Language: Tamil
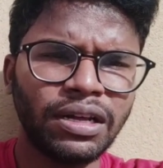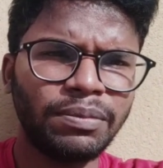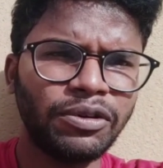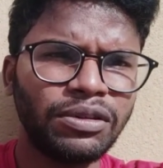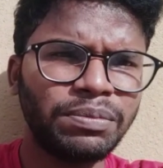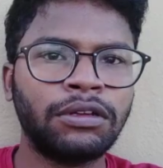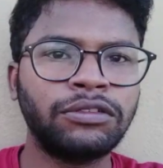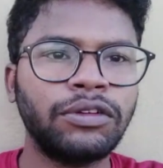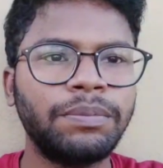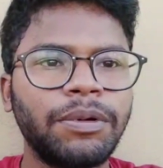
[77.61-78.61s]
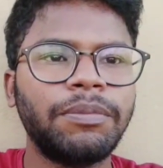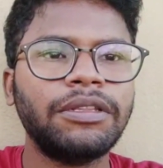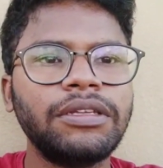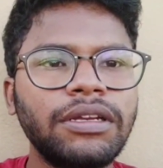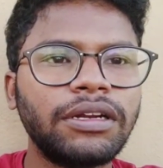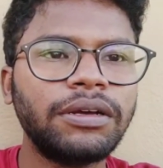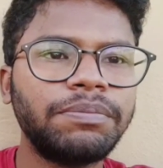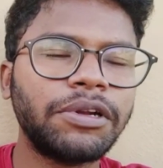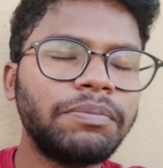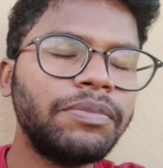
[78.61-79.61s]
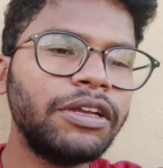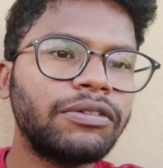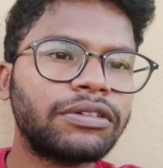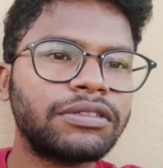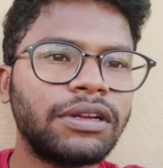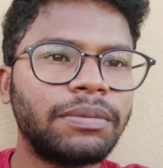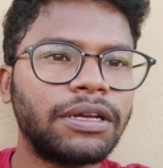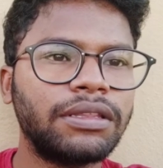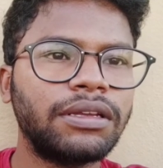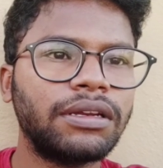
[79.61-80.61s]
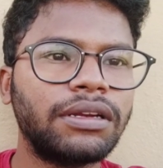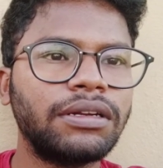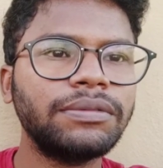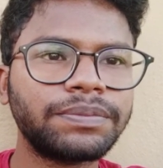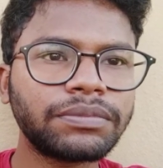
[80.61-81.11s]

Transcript: இப்போ வந்து ஸோ இப்போ பார்த்தீங்களான்னா ப்ளம்பிங் ஒர்க்ஸில் பார்த்தீங்களான்னா